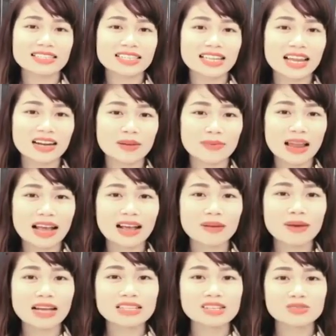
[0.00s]
xin hẹn gặp lại các
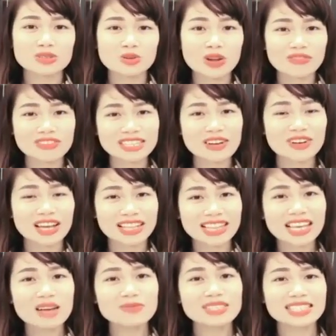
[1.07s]
bạn trong những đoạn video kế
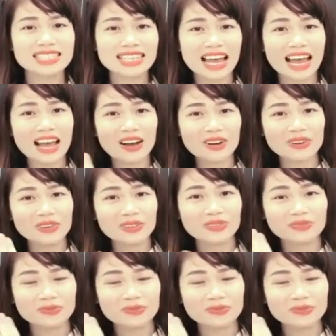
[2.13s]
tiếp xin chào